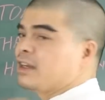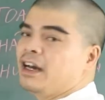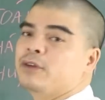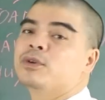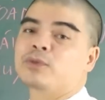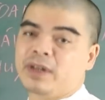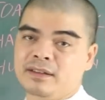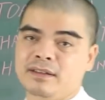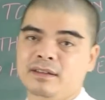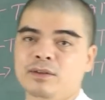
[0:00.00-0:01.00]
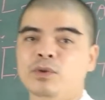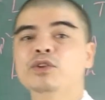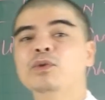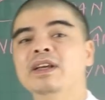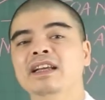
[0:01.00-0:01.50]
Đấy, hạn
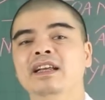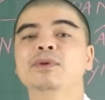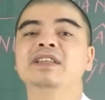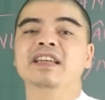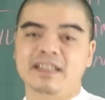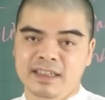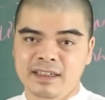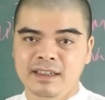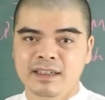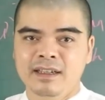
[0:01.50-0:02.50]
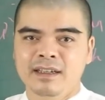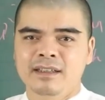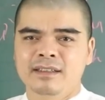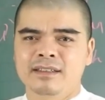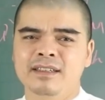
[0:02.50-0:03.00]
Huỳnh Tuyền, hay là Huỳnh Tiền ấy.
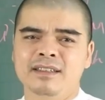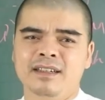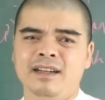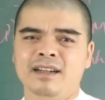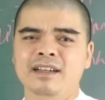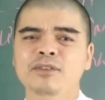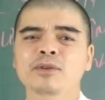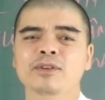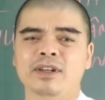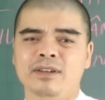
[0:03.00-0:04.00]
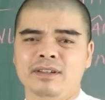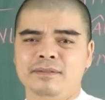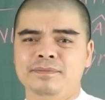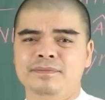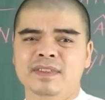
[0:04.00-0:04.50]
Thì các cụ nói đó,
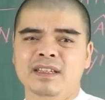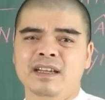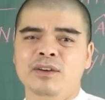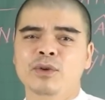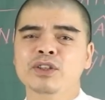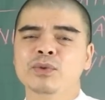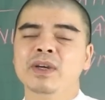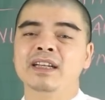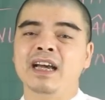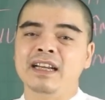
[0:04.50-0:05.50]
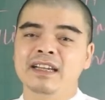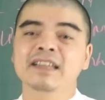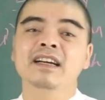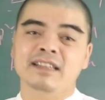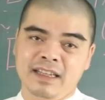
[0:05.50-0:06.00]
Huỳnh Tuyền hạn ấy
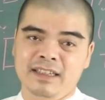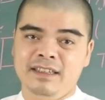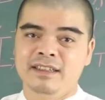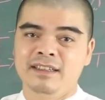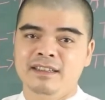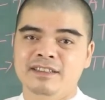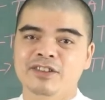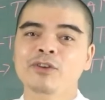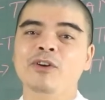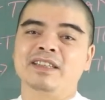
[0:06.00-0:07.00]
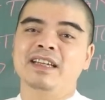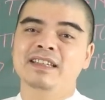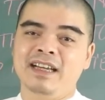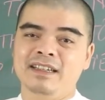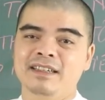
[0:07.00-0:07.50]
nặng thay, dẫu khỏi tai
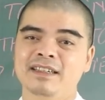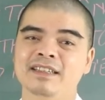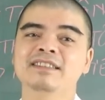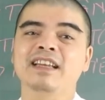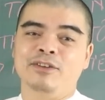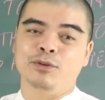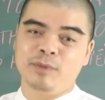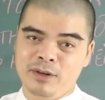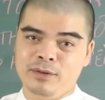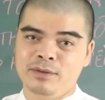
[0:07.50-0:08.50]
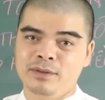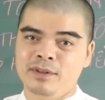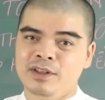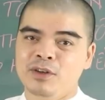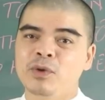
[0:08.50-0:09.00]
nạn khiến giày ốm đau,
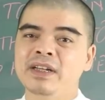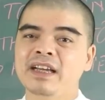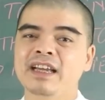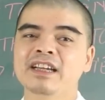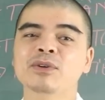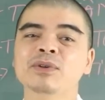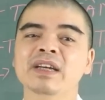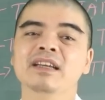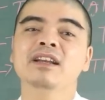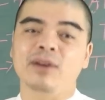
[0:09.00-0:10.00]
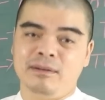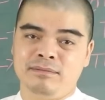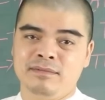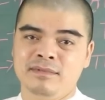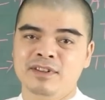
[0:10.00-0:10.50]
khuyên ai khốn nguyện hết
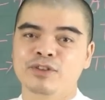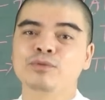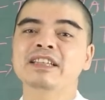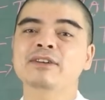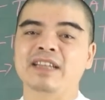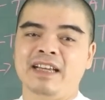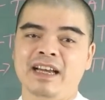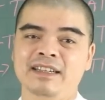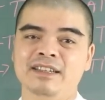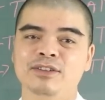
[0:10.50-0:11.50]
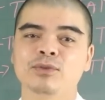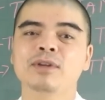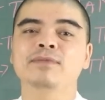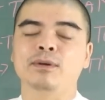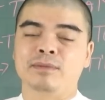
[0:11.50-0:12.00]
lòng, cúng sao giải hạn
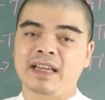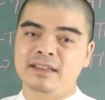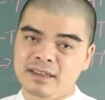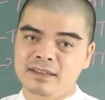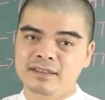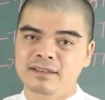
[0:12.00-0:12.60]
thoát vòng tai ương.